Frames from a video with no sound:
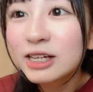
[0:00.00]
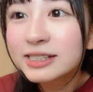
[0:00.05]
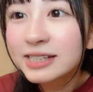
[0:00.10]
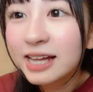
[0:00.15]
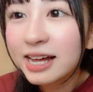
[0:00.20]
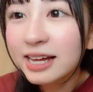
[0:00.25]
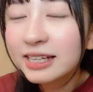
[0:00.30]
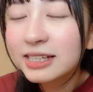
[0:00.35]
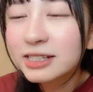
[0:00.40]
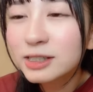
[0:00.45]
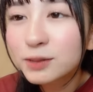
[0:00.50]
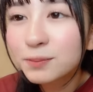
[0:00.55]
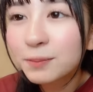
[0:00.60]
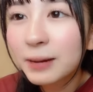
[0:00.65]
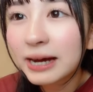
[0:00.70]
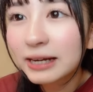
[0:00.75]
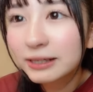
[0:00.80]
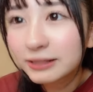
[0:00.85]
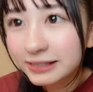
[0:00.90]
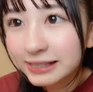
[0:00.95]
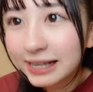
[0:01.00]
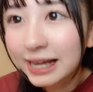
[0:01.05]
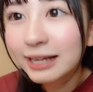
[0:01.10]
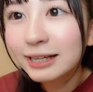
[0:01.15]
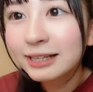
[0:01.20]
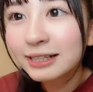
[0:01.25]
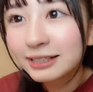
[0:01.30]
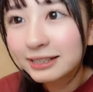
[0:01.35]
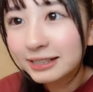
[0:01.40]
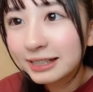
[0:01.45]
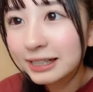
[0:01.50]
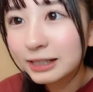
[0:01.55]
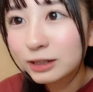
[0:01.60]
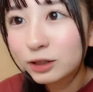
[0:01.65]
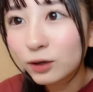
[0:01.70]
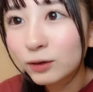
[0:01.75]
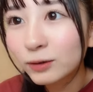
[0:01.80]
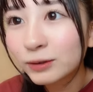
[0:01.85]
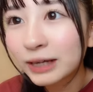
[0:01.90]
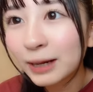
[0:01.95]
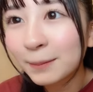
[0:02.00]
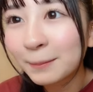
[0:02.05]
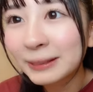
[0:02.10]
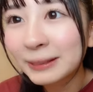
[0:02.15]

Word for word: 3位スマイルさん2位豆腐屋